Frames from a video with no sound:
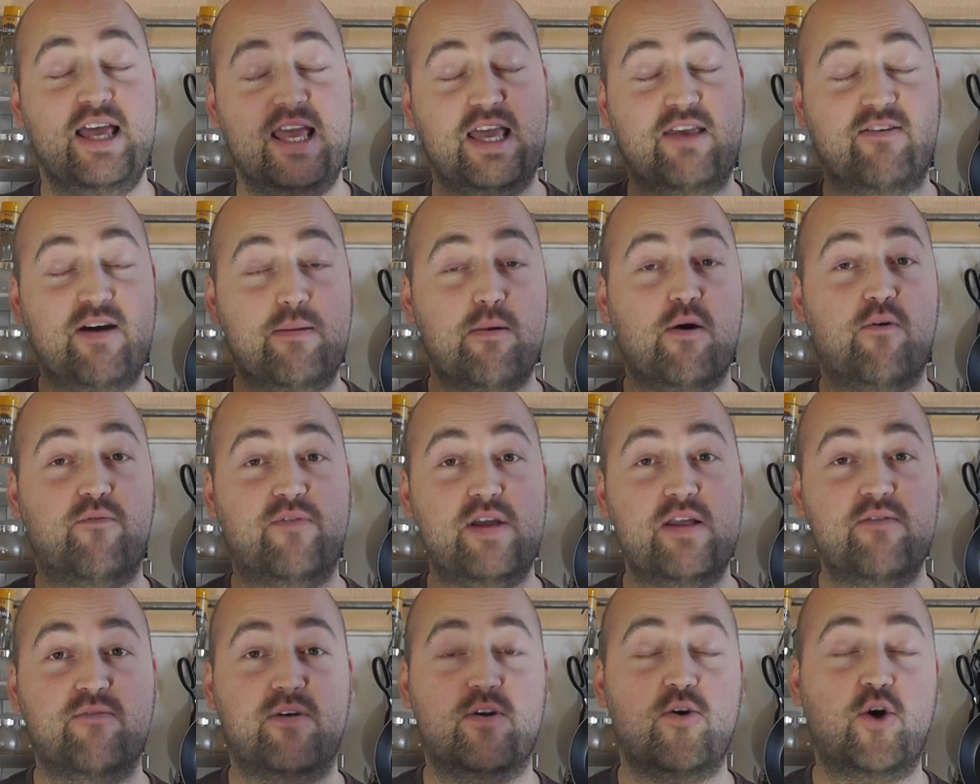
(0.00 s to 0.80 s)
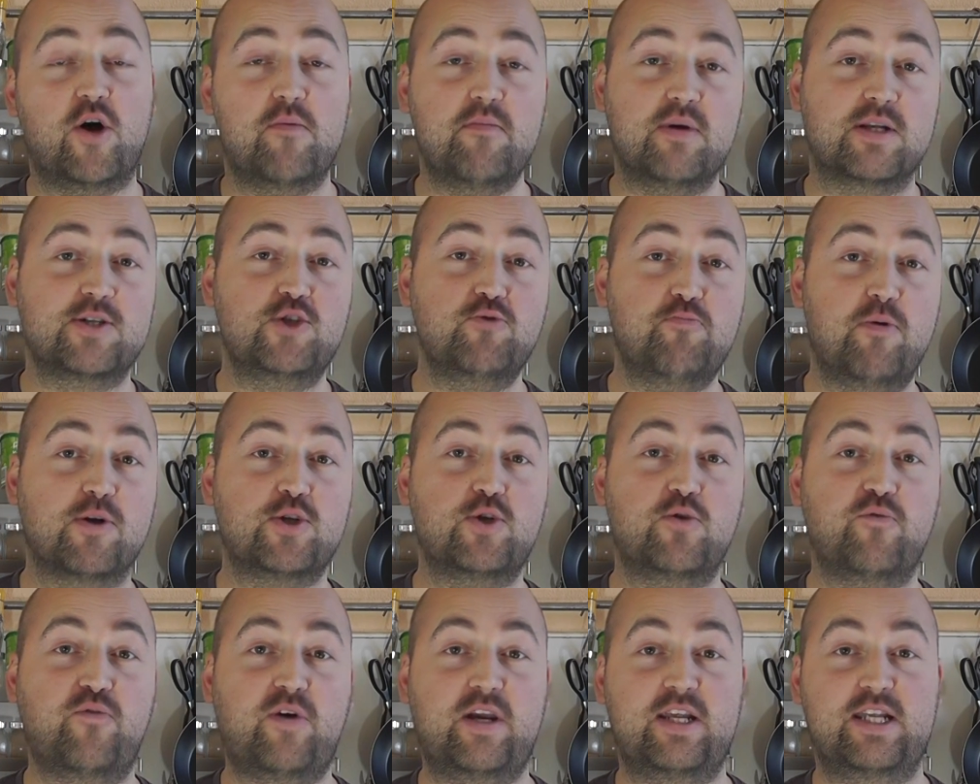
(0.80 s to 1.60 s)
Ich war aber auf jeden Fall auch immer super
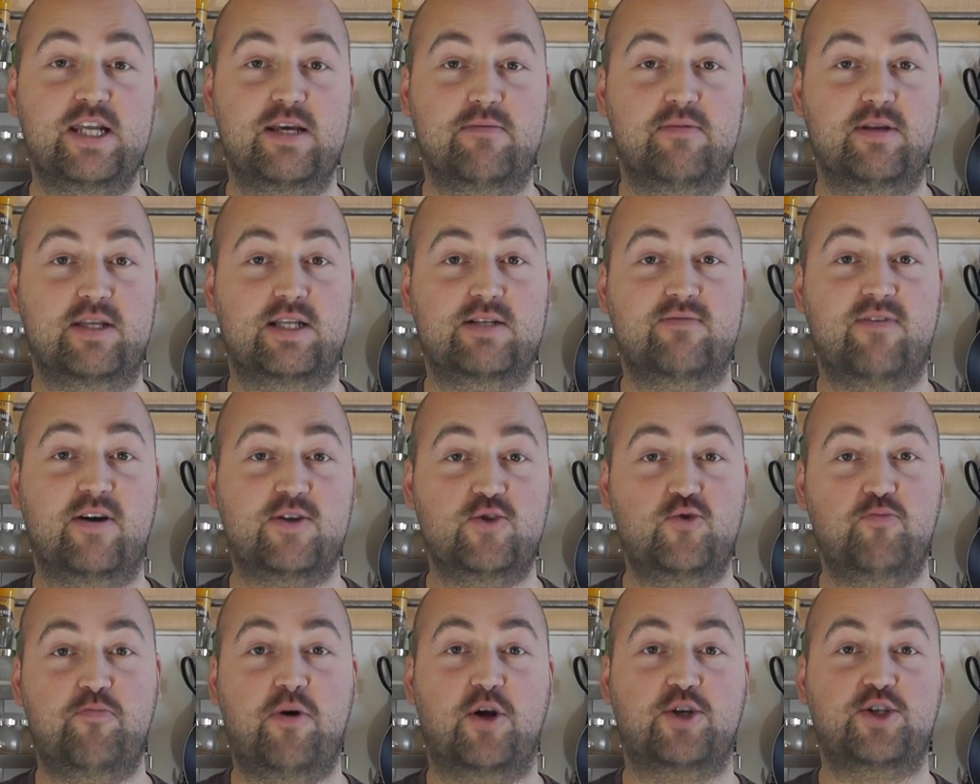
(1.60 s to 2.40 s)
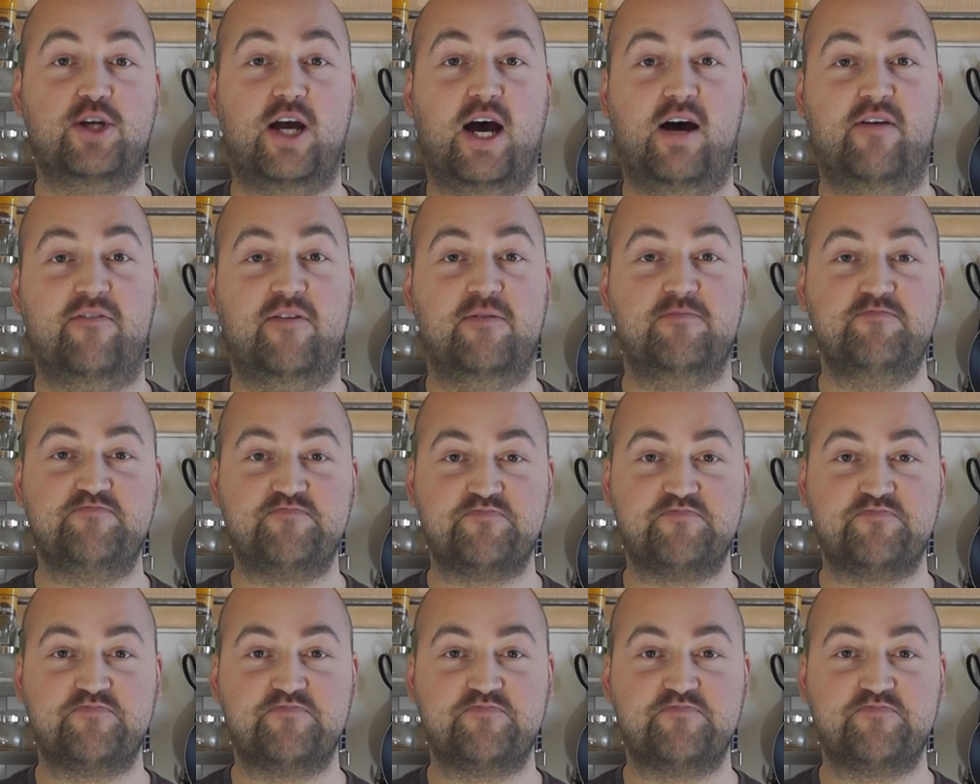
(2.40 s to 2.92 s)
zufrieden damit. Es war super scharf.